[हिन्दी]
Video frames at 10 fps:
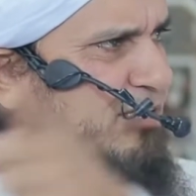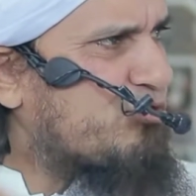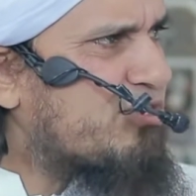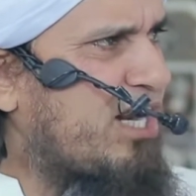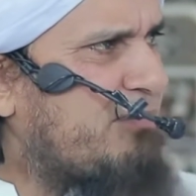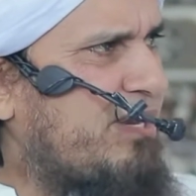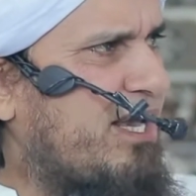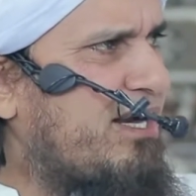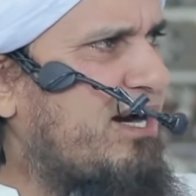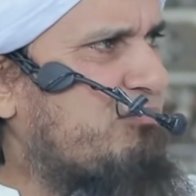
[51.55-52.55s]
आपका ससुराल
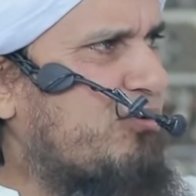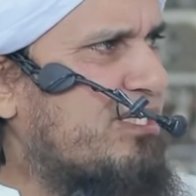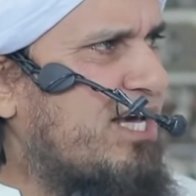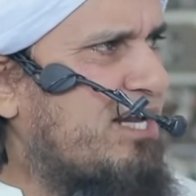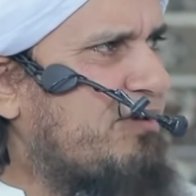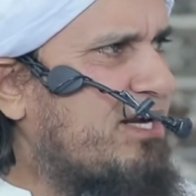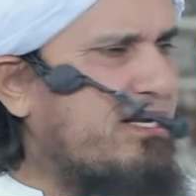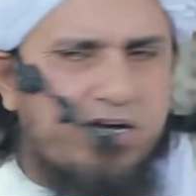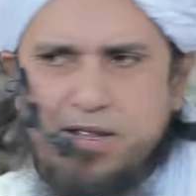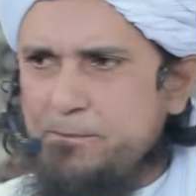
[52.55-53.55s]
पिलाएगा आपको ये जहन में
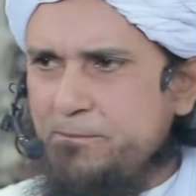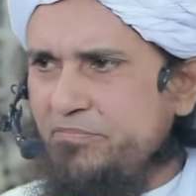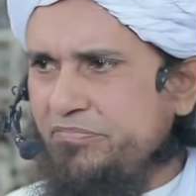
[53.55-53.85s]
रखना